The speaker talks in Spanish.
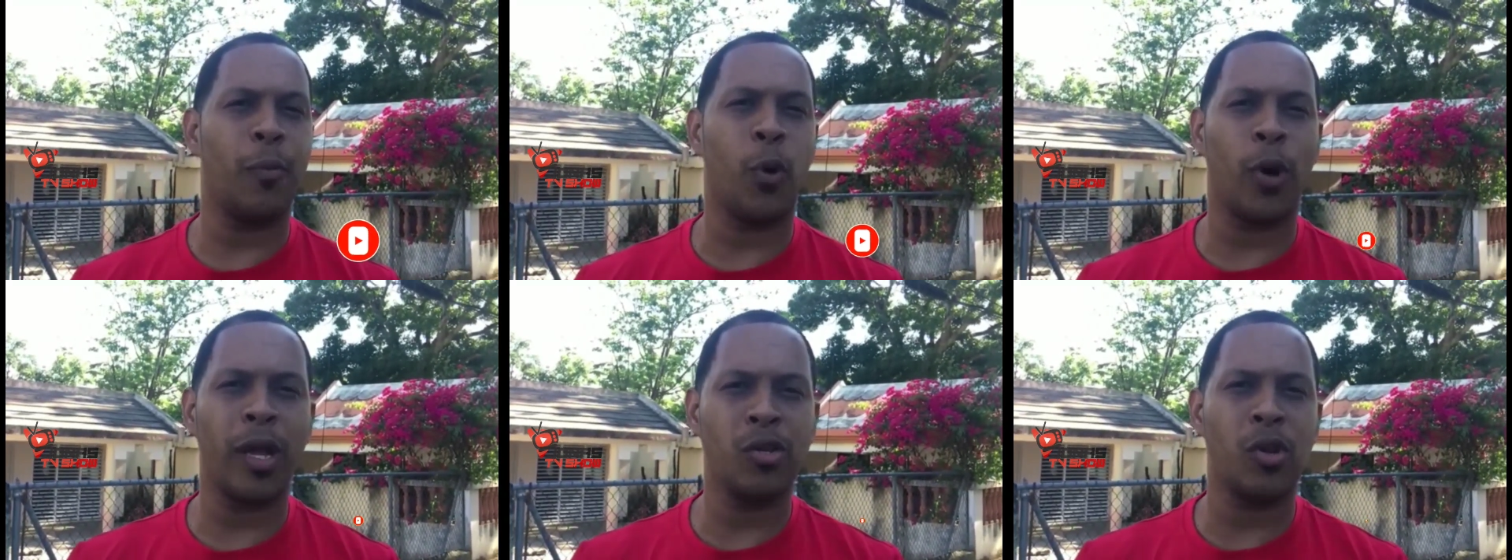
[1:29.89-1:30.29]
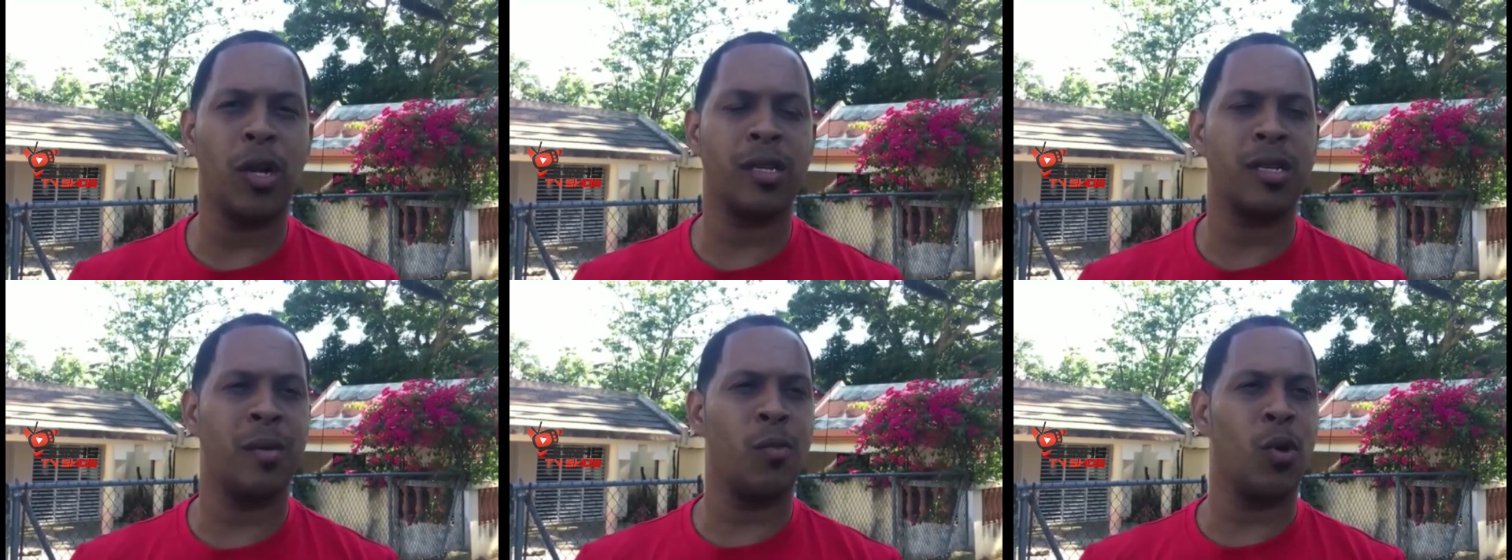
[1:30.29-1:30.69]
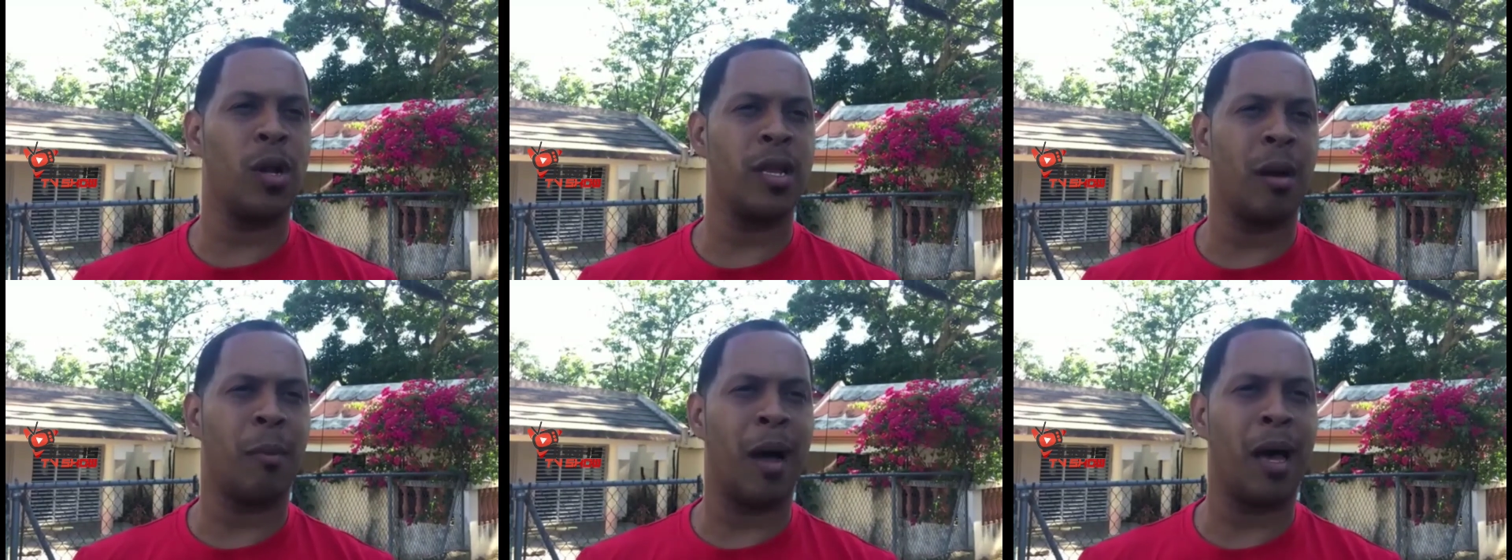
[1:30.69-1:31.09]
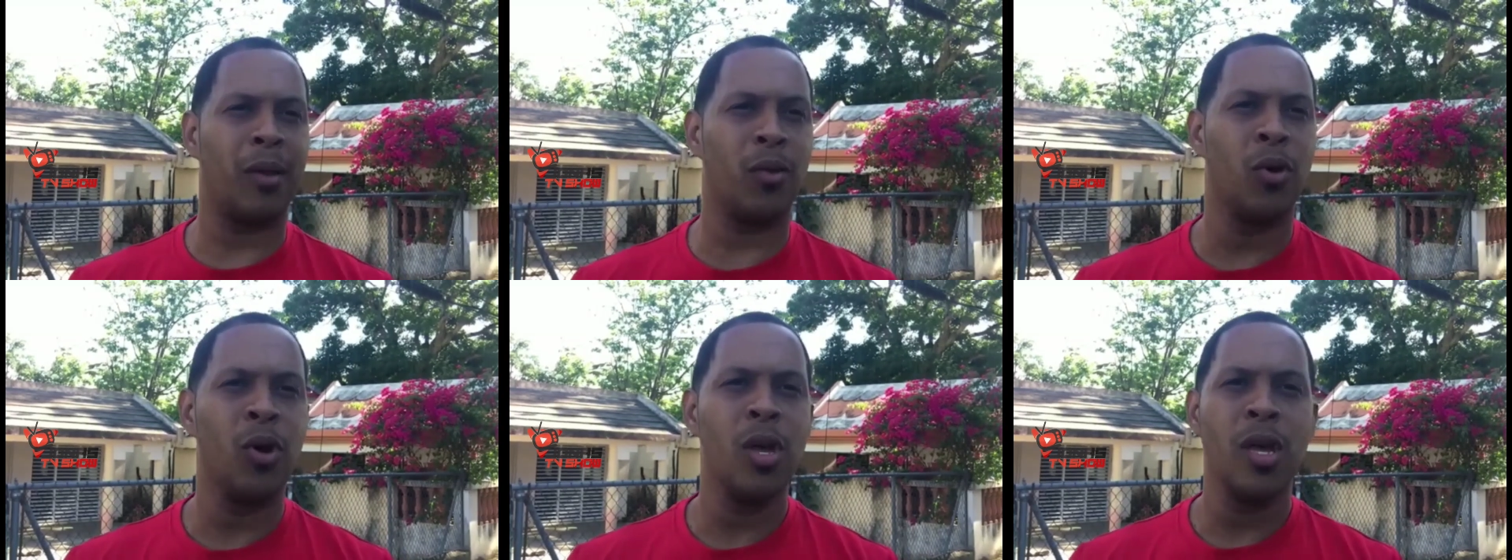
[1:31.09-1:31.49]
Por eso le hacemos el
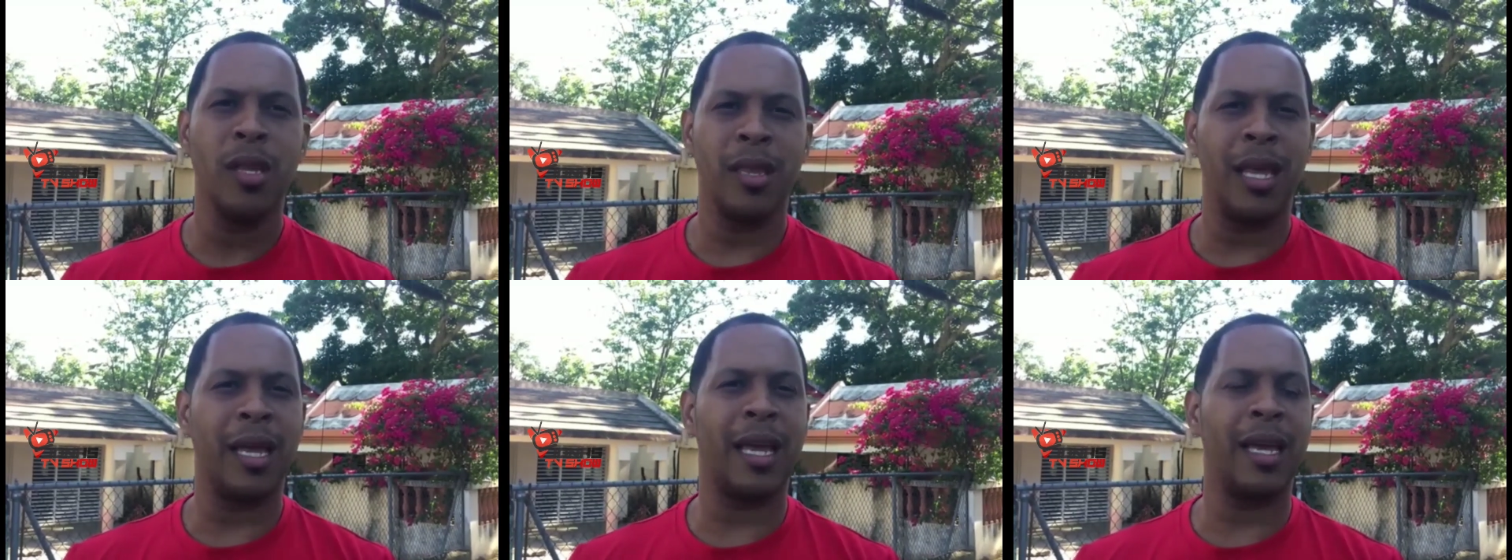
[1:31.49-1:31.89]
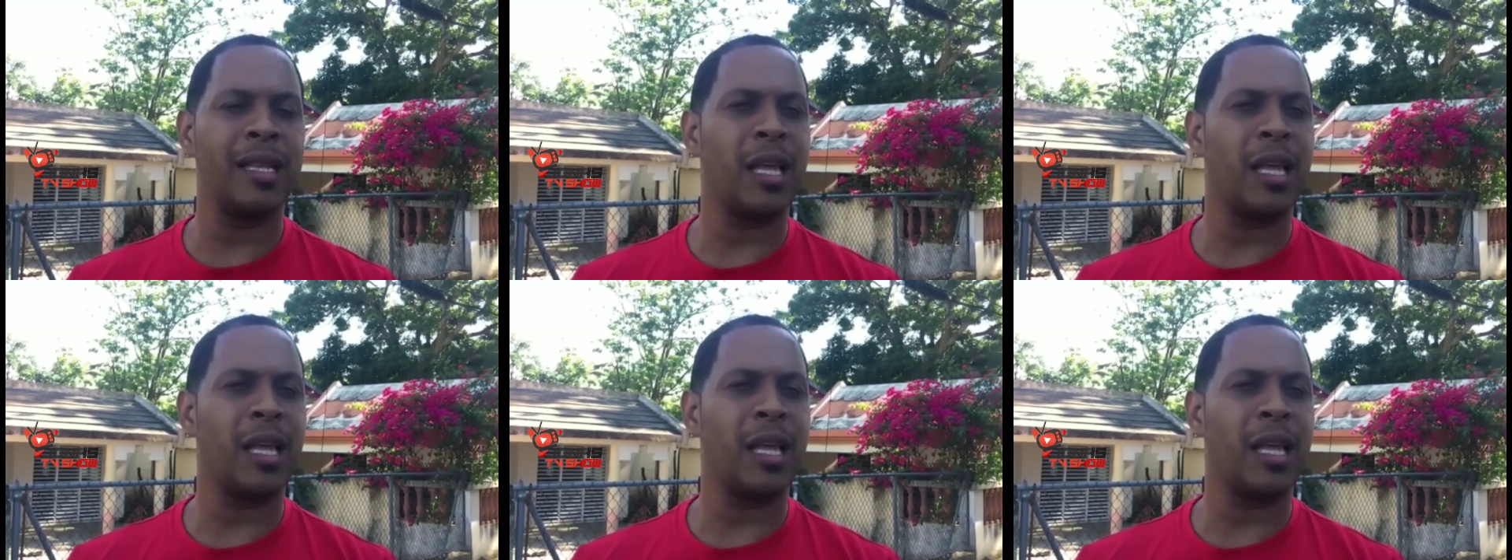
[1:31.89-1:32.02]
llamado de que